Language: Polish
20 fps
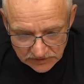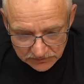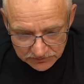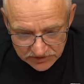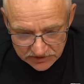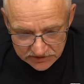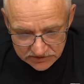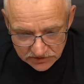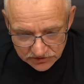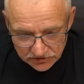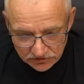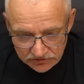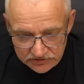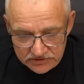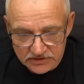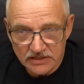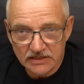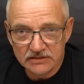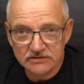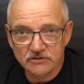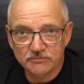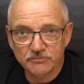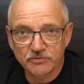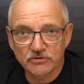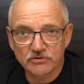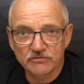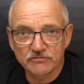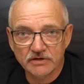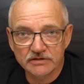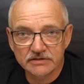przez tysiące lat do
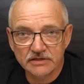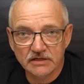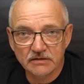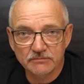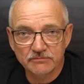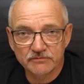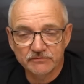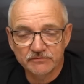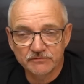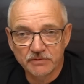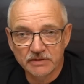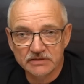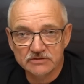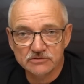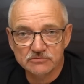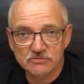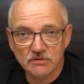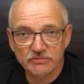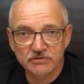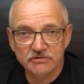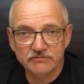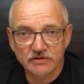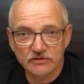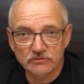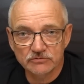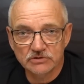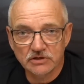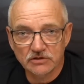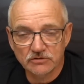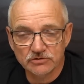polowania w bardzo słabych
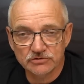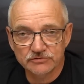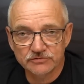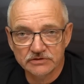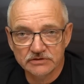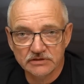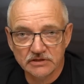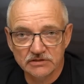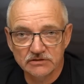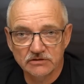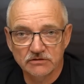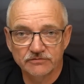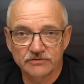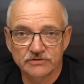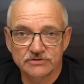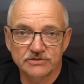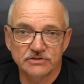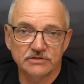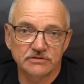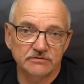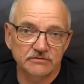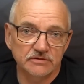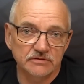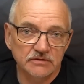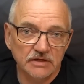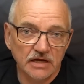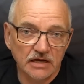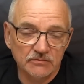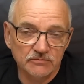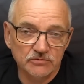warunkach oświetleniowych, czyli
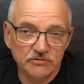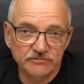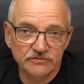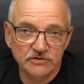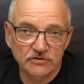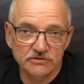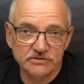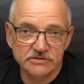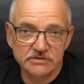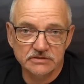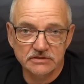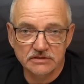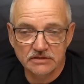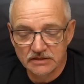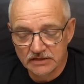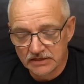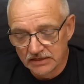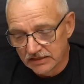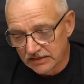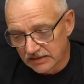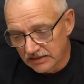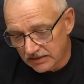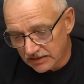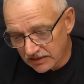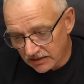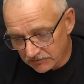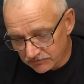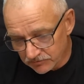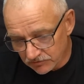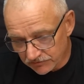albo w nocy,
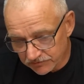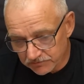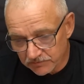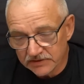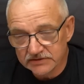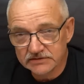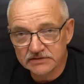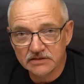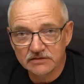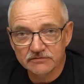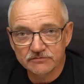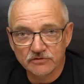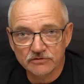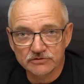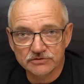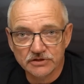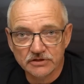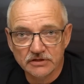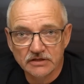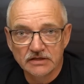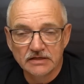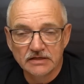albo w mętnej wodzie.